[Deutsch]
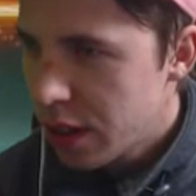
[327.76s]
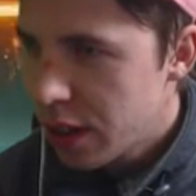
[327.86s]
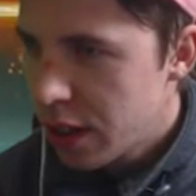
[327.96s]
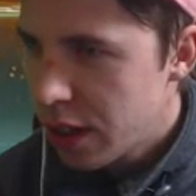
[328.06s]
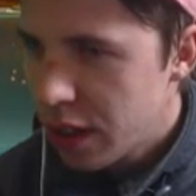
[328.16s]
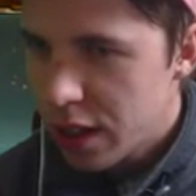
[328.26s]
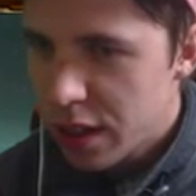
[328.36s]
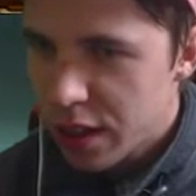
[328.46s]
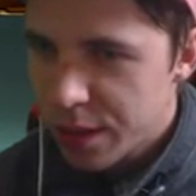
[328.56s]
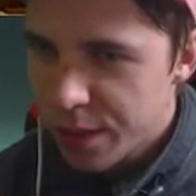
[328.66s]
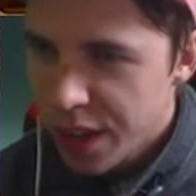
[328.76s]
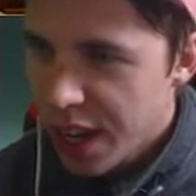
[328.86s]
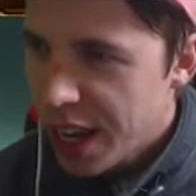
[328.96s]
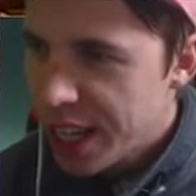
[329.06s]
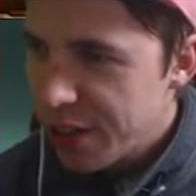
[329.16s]
Ah.
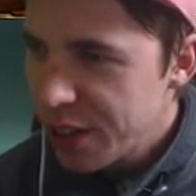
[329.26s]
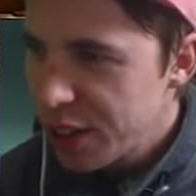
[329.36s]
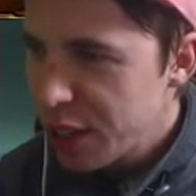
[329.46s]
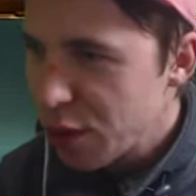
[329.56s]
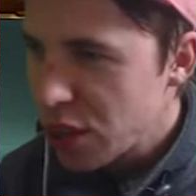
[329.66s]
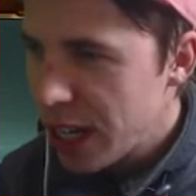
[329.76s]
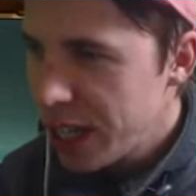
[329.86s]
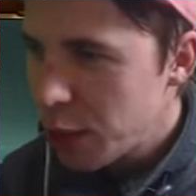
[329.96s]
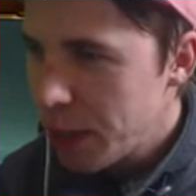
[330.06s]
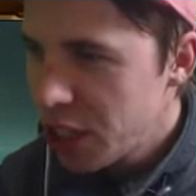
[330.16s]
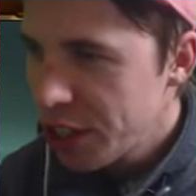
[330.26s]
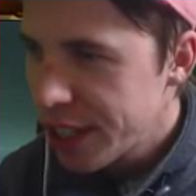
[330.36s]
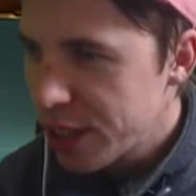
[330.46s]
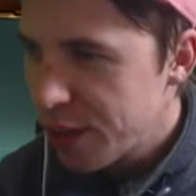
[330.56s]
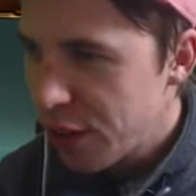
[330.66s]
Da wird es sich wahrscheinlich Magic
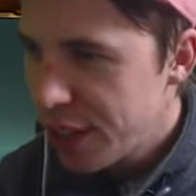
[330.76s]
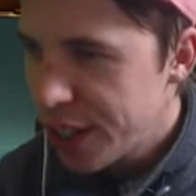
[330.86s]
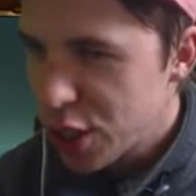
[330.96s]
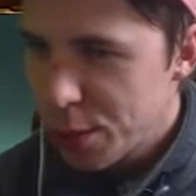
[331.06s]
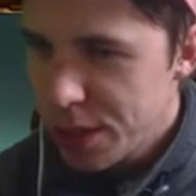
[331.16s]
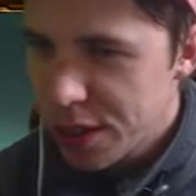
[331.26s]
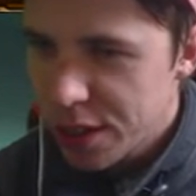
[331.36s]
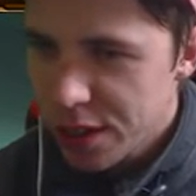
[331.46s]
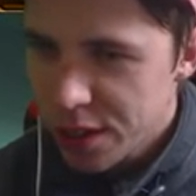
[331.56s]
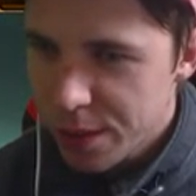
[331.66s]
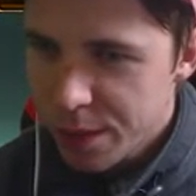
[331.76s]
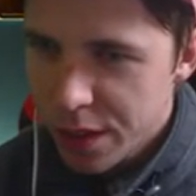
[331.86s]
jetzt freuen, der spielt es.